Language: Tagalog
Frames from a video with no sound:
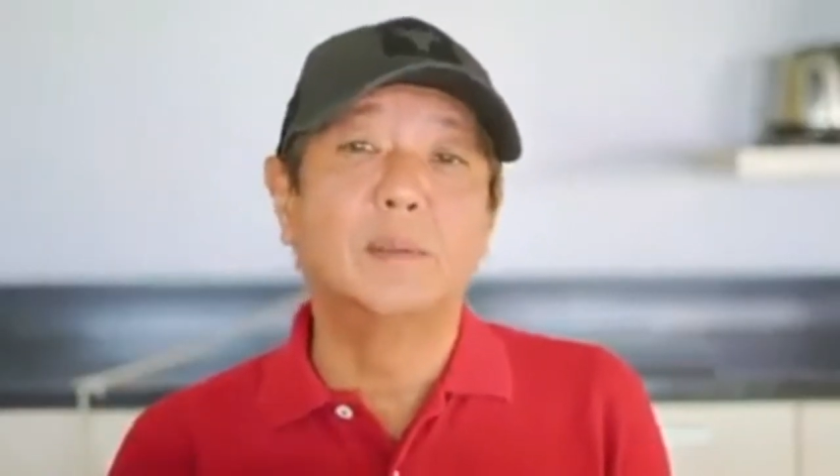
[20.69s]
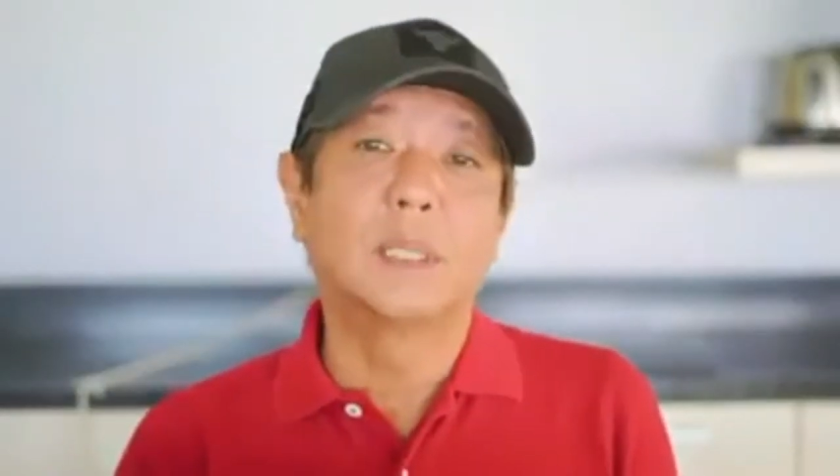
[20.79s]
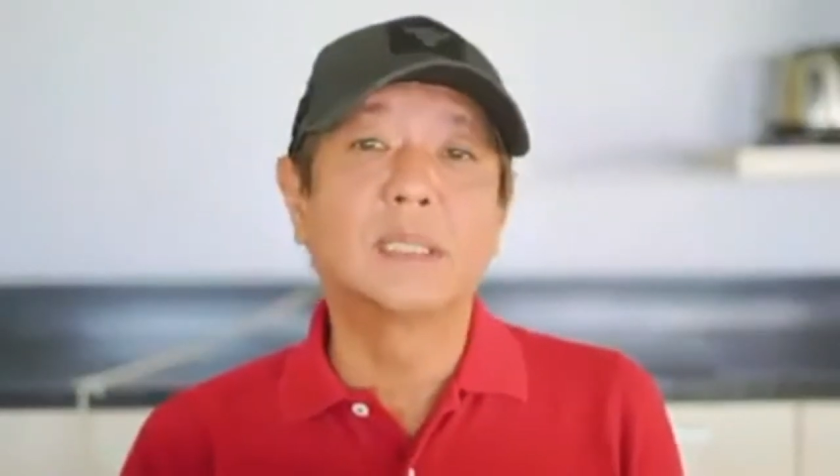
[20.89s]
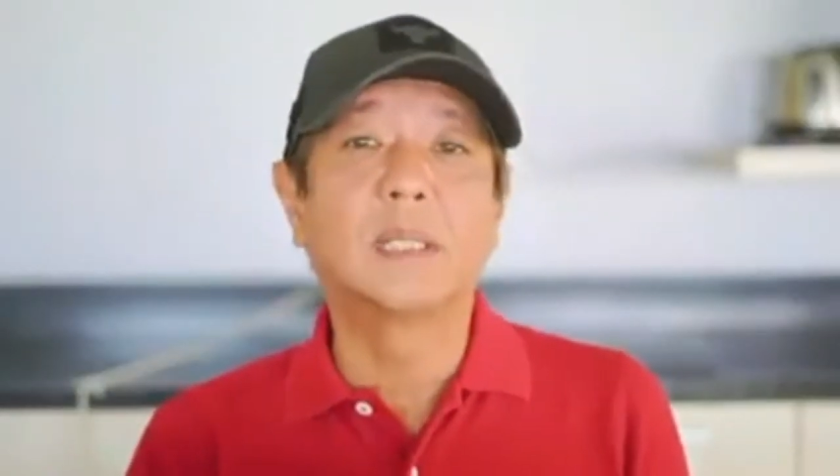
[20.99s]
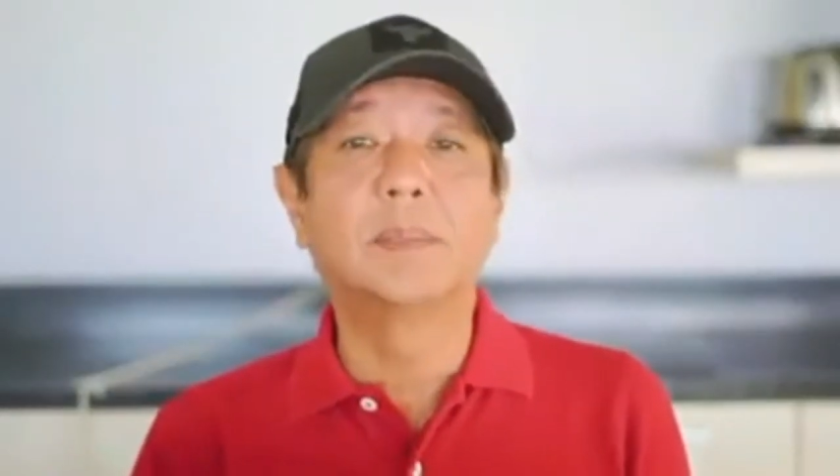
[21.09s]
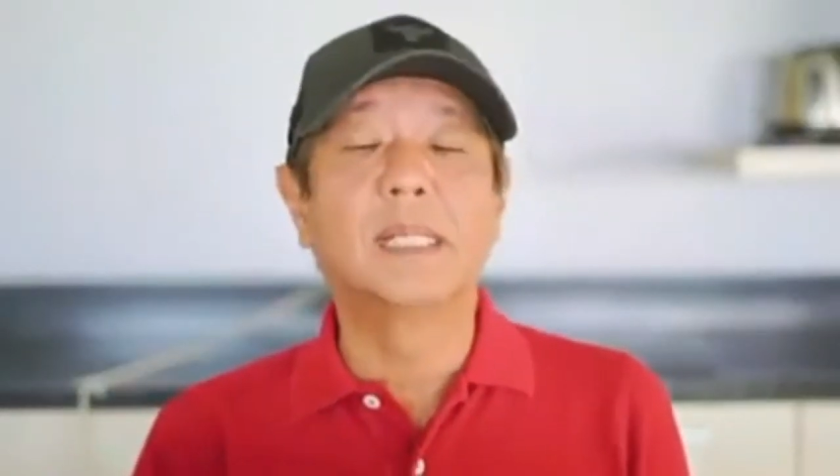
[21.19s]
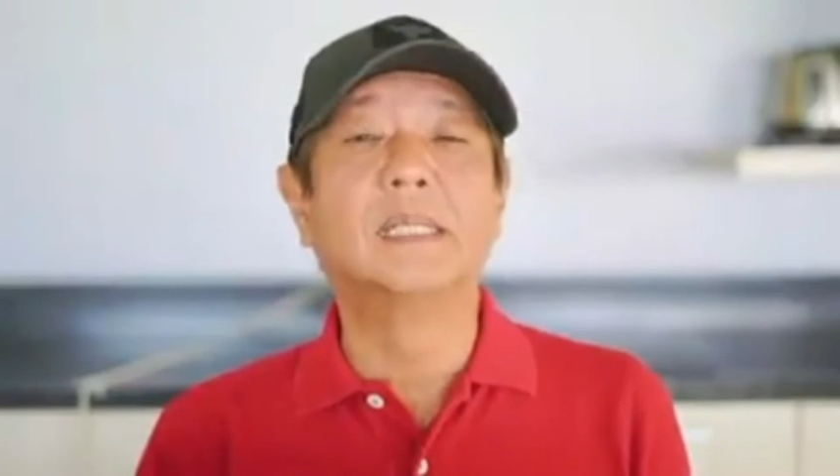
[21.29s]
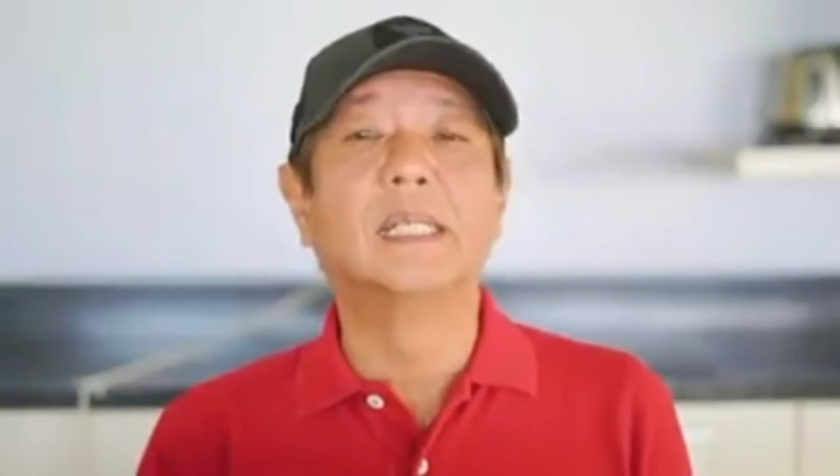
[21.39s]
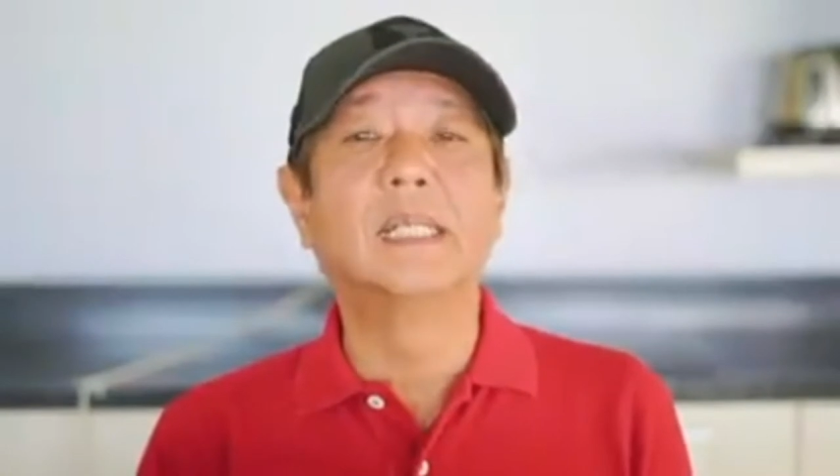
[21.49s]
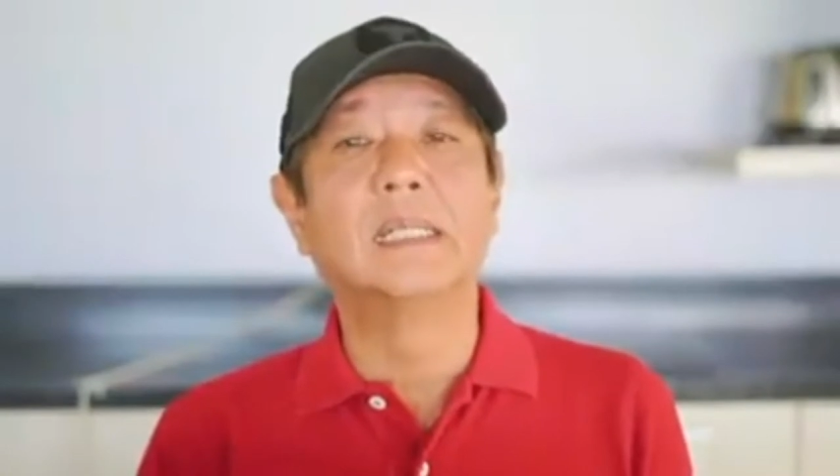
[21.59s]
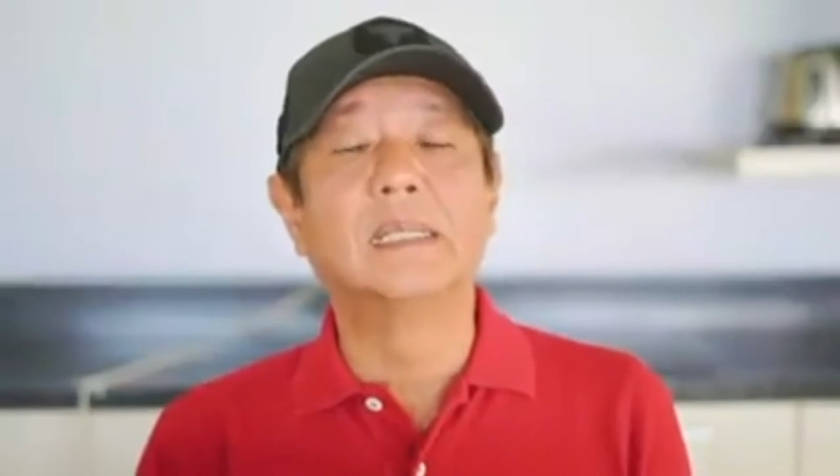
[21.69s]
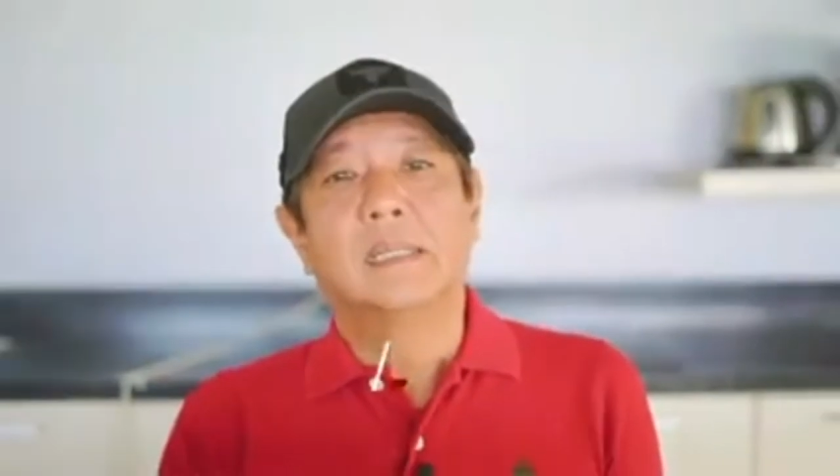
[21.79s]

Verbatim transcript: yung kasabihan na yan.